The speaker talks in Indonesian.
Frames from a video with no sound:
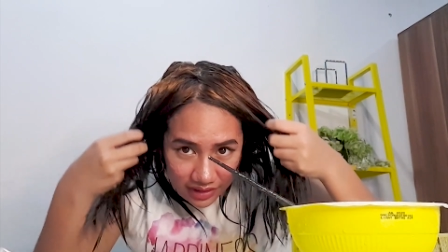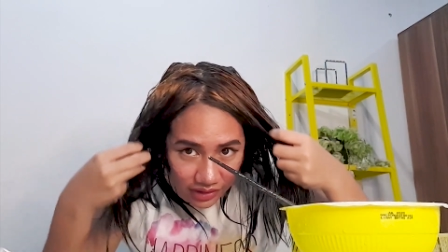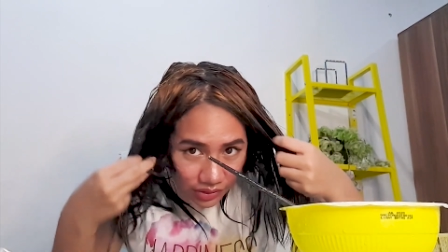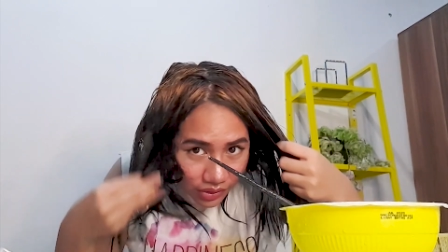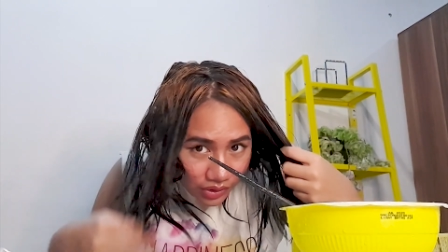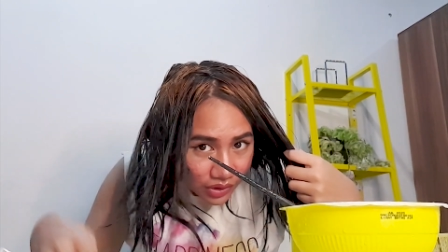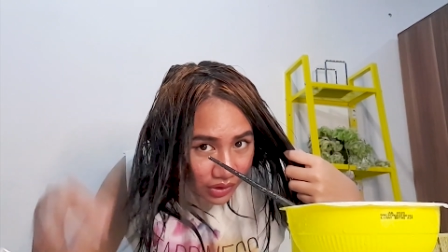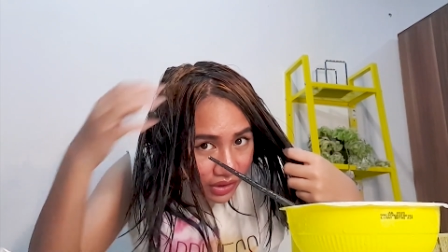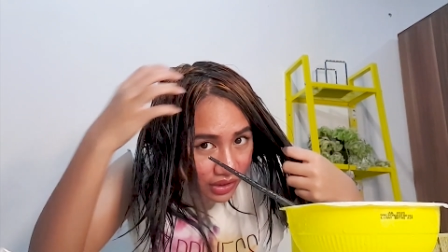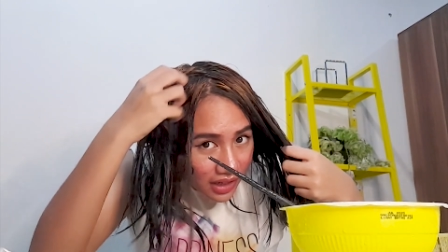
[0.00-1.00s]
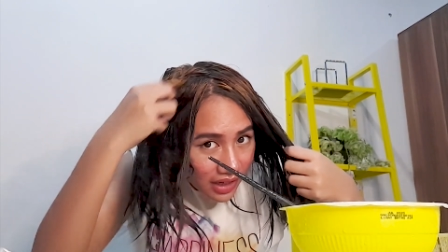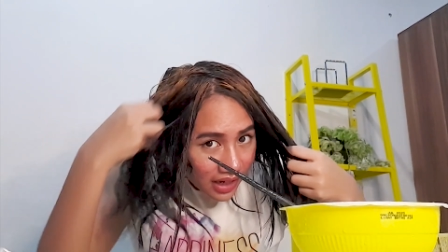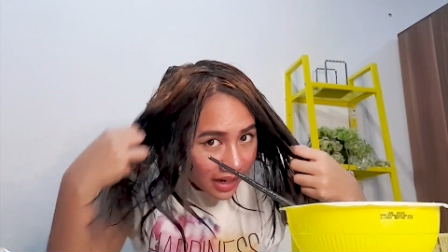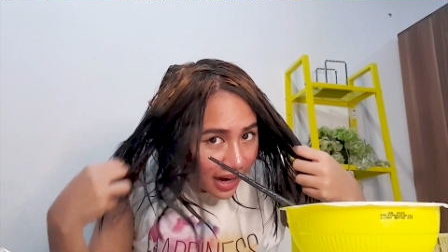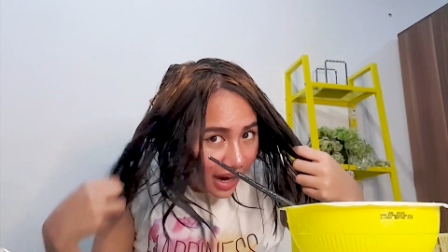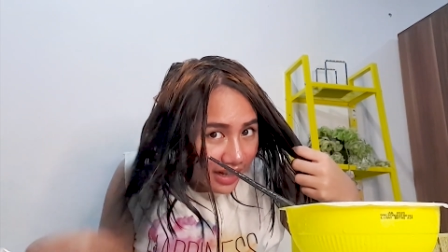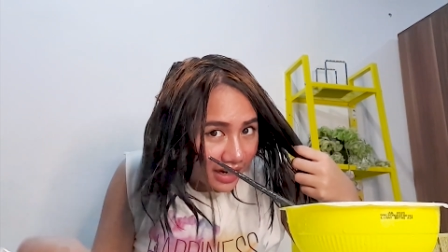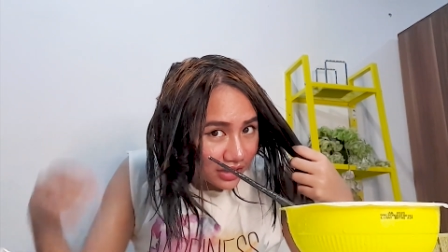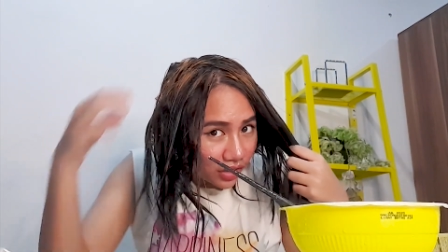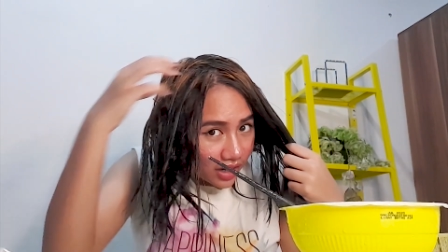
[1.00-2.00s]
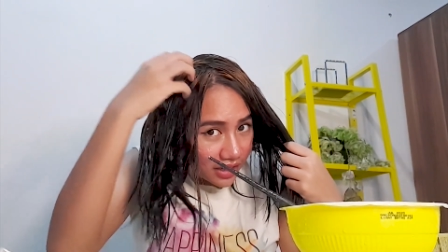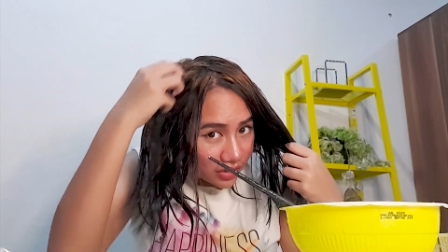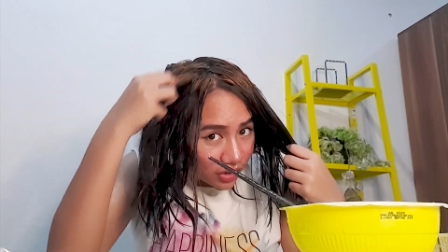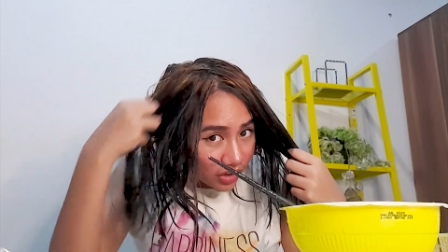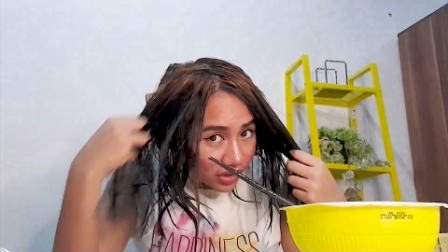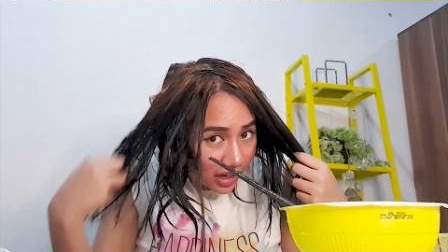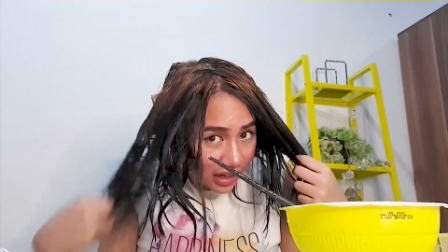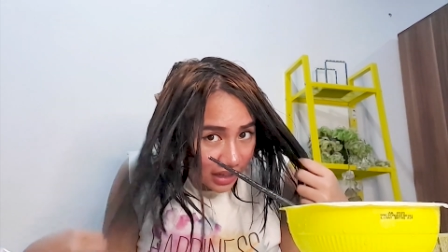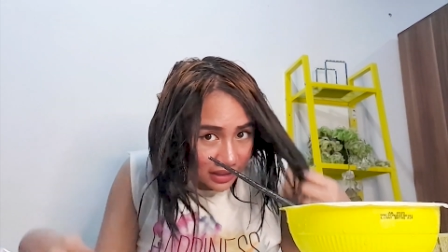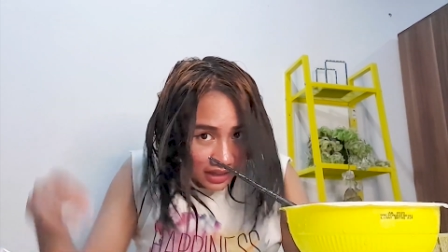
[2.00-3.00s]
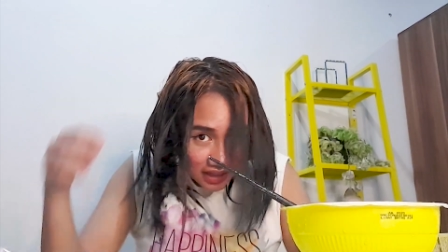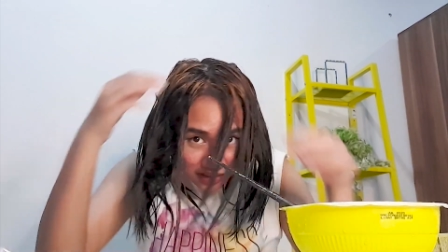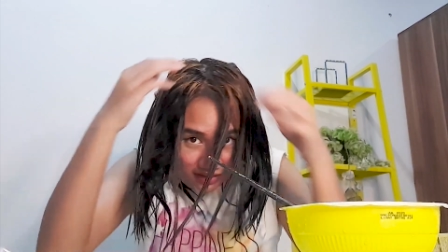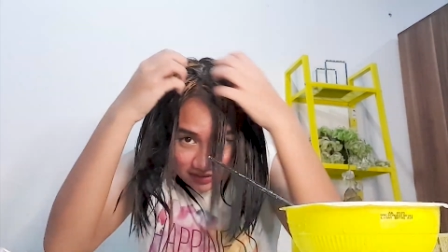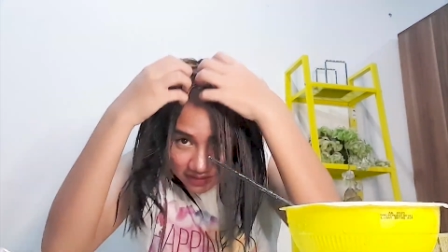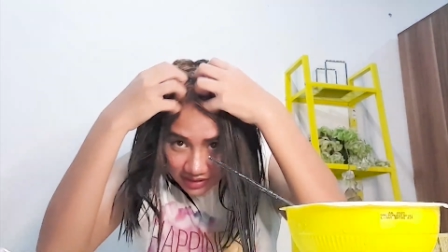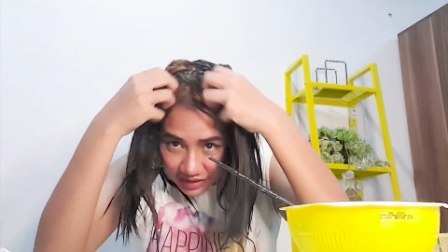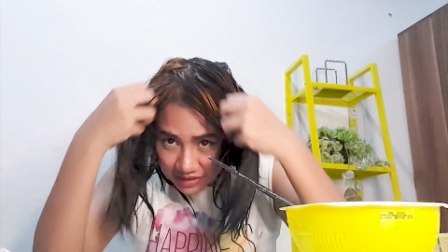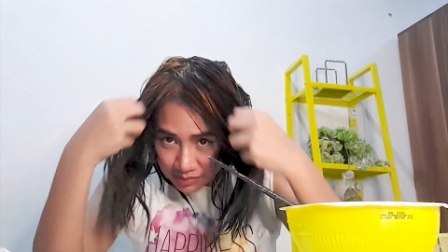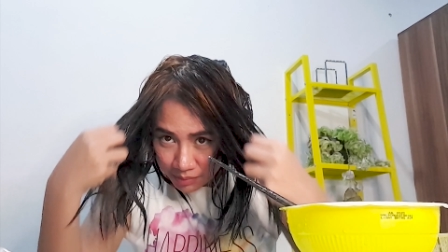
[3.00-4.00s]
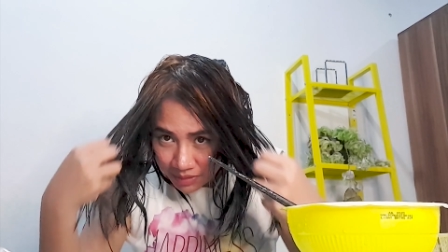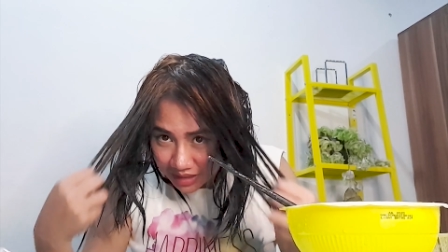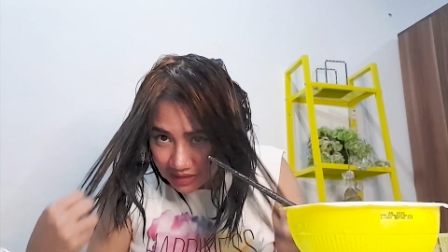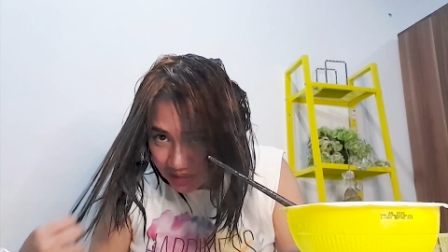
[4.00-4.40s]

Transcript: Tuh. Kayak highlight doang gitu loh, nggak ngerata. Kayaknya emang Miranda